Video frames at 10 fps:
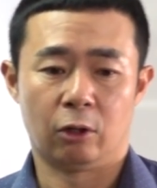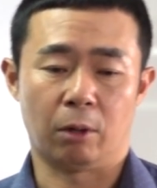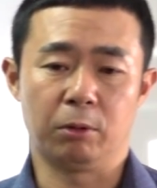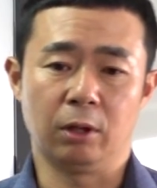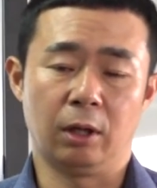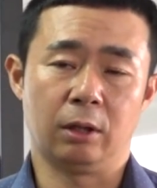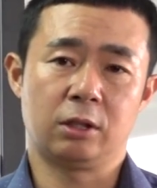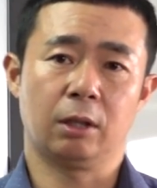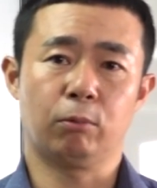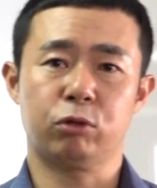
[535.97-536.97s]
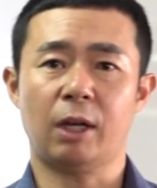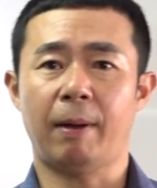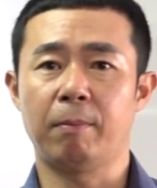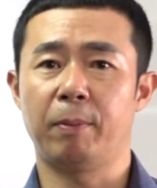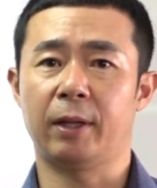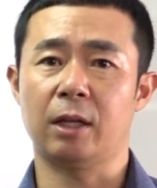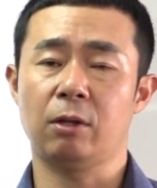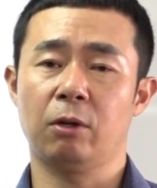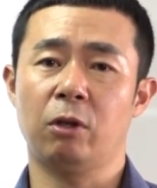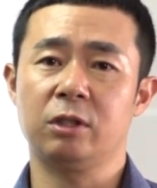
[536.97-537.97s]
여러분들 지금 투자 방법에
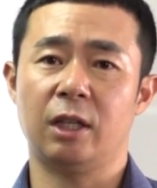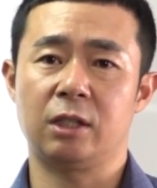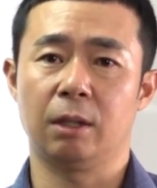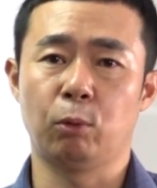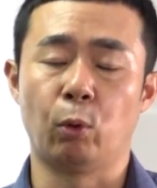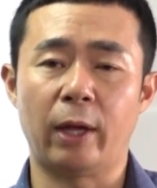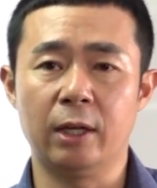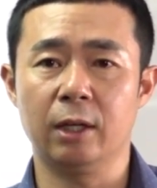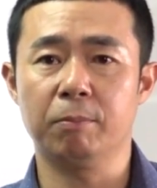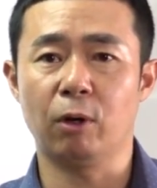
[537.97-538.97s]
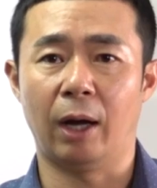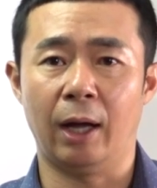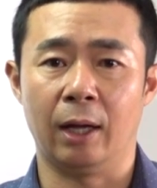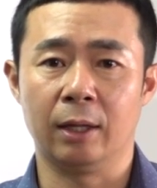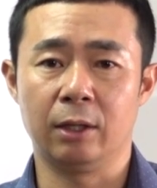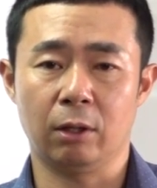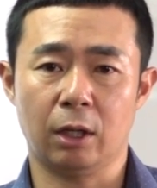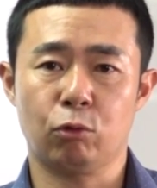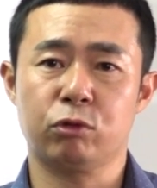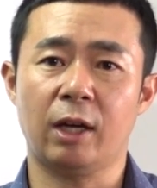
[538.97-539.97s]
대해서 현재 지금 돈의 흐름과
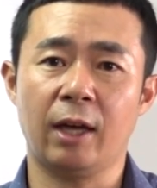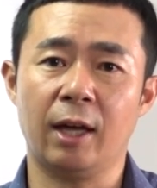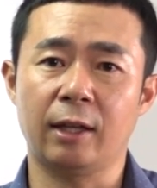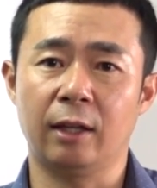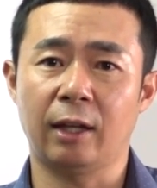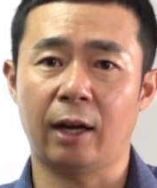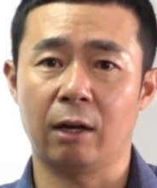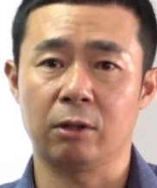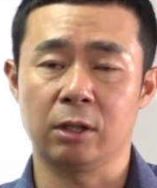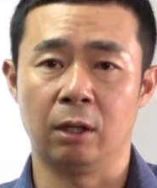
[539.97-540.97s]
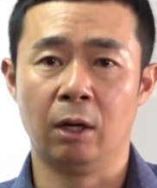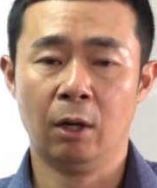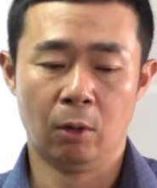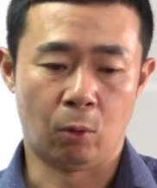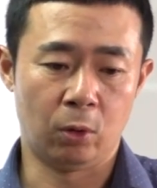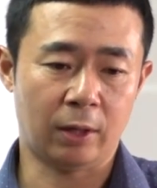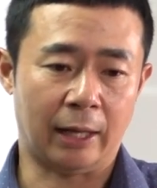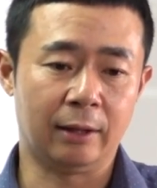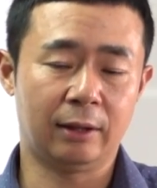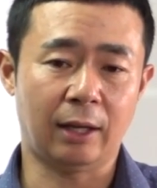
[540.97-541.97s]
이렇게 투자해야 된다는 것을 오늘
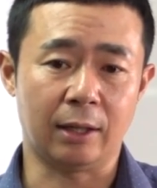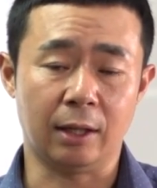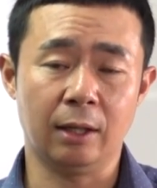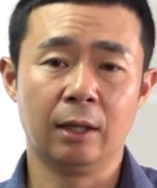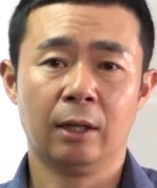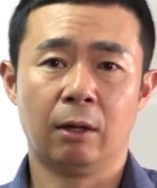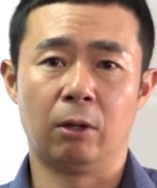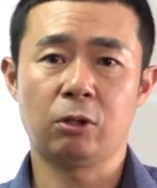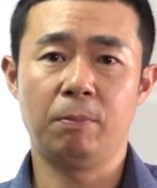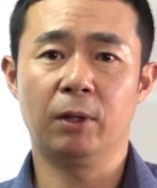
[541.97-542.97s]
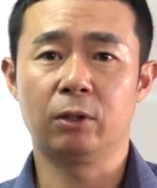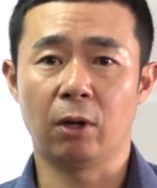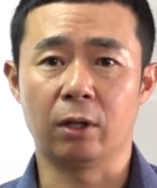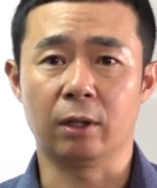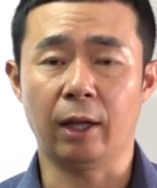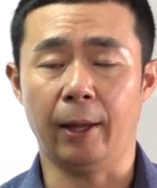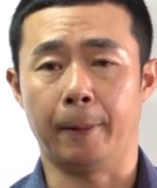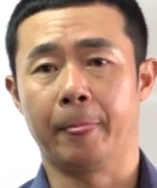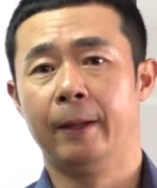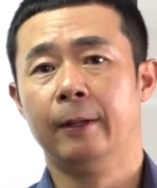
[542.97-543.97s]
간단히 어, 설명드렸는데